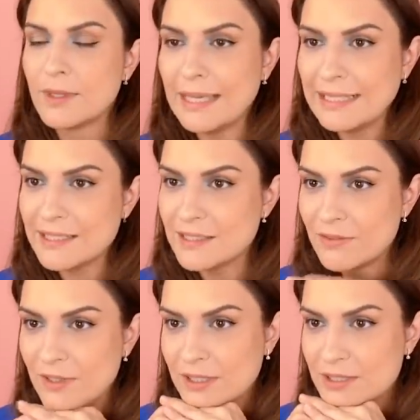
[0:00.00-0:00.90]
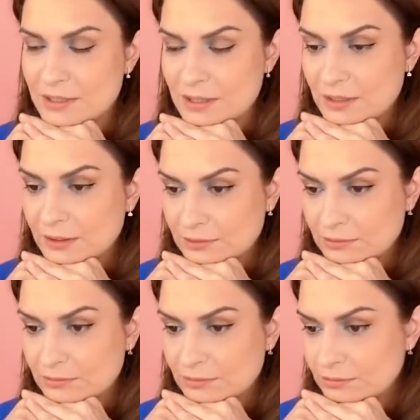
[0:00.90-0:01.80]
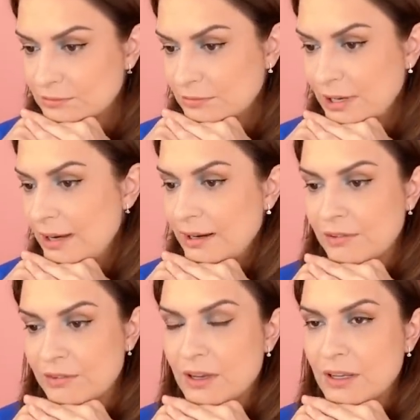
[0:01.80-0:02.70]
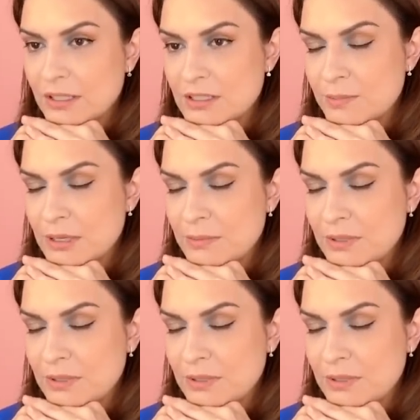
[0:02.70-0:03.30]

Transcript: Ja, das wäre jetzt die Eyeliner-Variante bei